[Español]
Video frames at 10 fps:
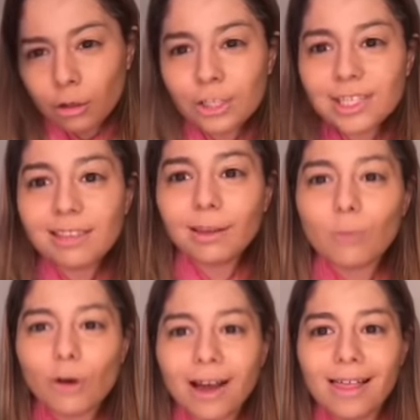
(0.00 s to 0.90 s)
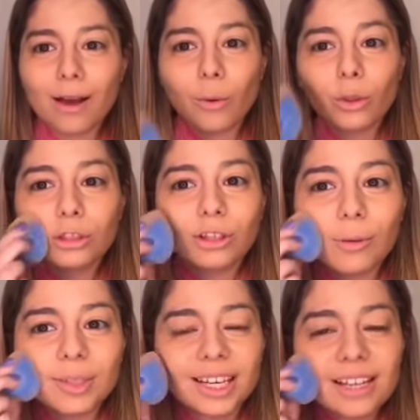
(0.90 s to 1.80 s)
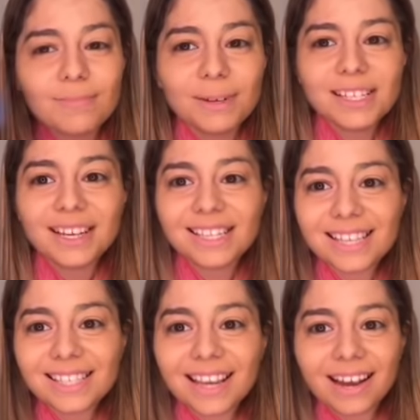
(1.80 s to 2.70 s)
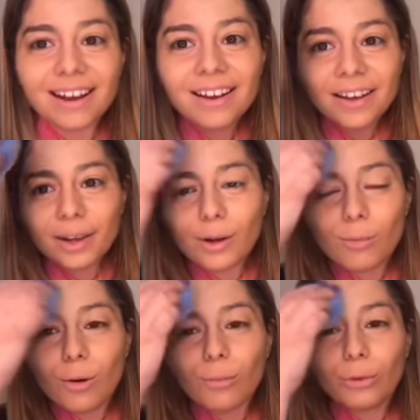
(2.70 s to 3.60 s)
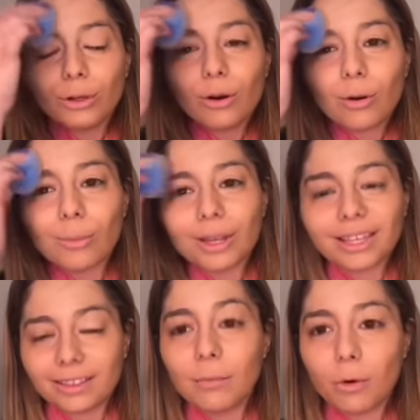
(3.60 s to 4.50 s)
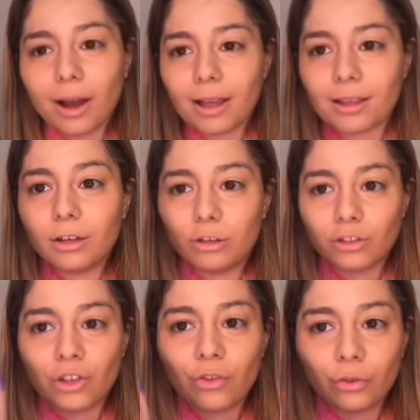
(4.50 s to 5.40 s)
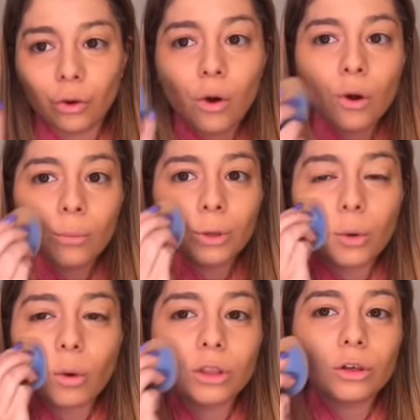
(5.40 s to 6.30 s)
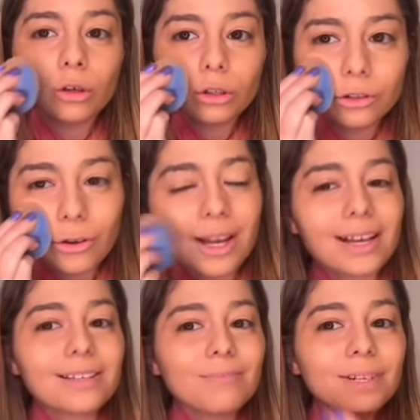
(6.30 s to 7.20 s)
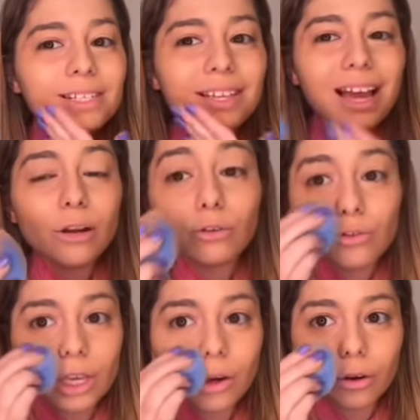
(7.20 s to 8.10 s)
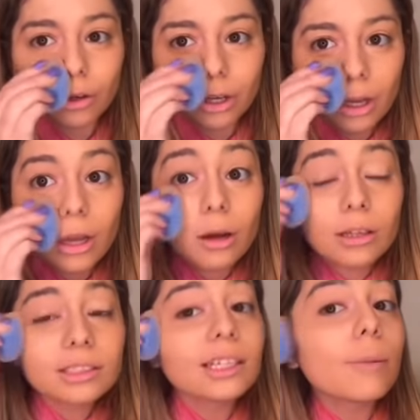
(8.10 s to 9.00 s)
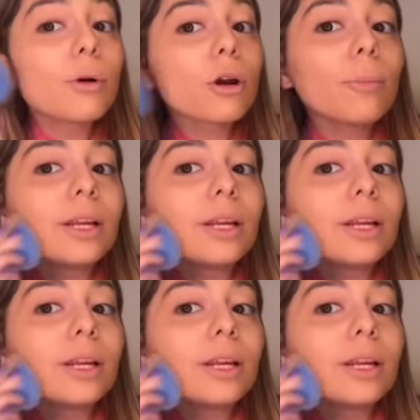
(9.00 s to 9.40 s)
No se siente mojada, cuando te lo aplicas parece que está seca. Es como muy loco porque está mojada, lo siento, pero cuando tocas parece algo seco. ¿Será por los